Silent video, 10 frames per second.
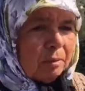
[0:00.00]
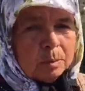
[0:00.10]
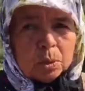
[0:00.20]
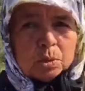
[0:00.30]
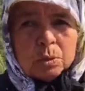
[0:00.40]

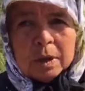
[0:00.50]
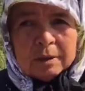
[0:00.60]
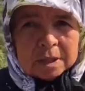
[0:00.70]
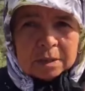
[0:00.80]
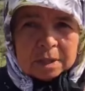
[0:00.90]
Eve
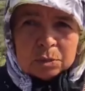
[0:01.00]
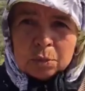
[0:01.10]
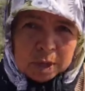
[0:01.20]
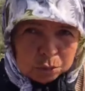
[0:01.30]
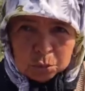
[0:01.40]
bozulver attı.
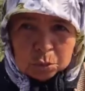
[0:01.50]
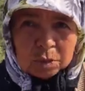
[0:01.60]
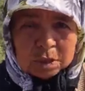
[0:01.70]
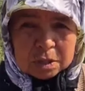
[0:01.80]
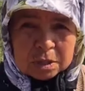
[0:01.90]
Güvenç
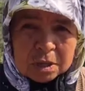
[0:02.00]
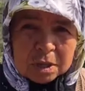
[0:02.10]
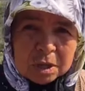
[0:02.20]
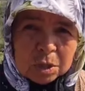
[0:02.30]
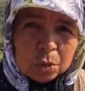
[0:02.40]
yoktu atı.
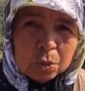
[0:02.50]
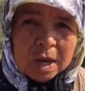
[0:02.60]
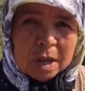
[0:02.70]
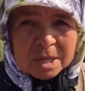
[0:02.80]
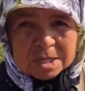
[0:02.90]
Doğru söylüyorsun.
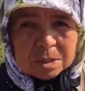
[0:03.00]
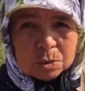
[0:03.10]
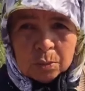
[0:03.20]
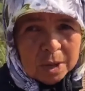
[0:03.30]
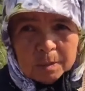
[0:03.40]
Güvenemez,
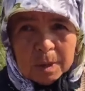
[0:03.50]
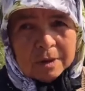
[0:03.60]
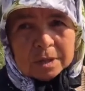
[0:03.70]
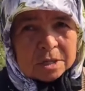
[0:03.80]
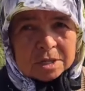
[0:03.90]
güvenime
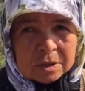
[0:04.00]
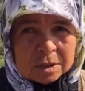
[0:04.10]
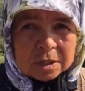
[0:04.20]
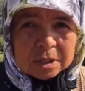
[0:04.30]
yaratırız zaten.